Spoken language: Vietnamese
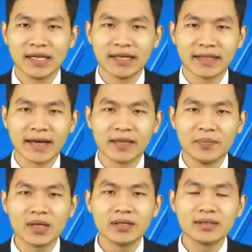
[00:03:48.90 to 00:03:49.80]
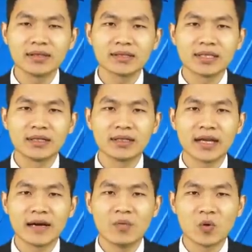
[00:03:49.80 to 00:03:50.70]
Hiện tại, mức lương cơ sở
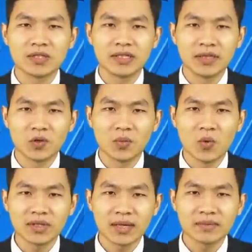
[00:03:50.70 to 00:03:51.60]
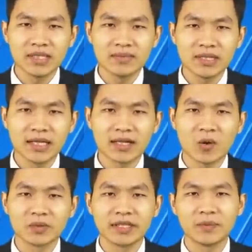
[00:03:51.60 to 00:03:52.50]
là 1 triệu 490 000
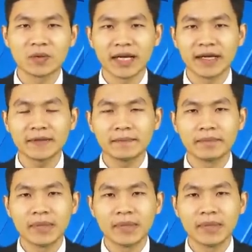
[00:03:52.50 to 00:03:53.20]
đồng trên một tháng